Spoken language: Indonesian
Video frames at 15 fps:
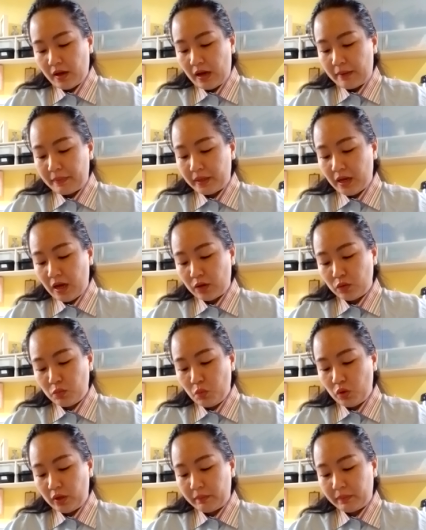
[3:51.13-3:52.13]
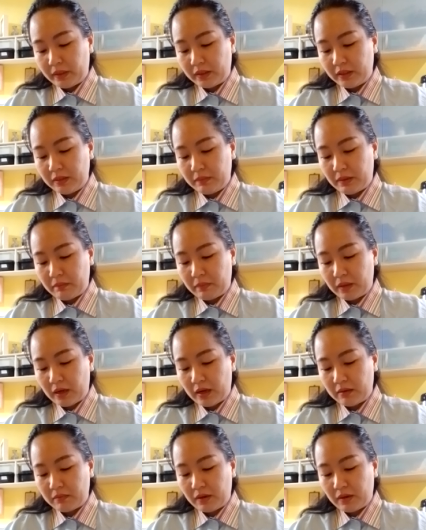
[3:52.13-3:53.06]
Apakah aku boleh pergi berperang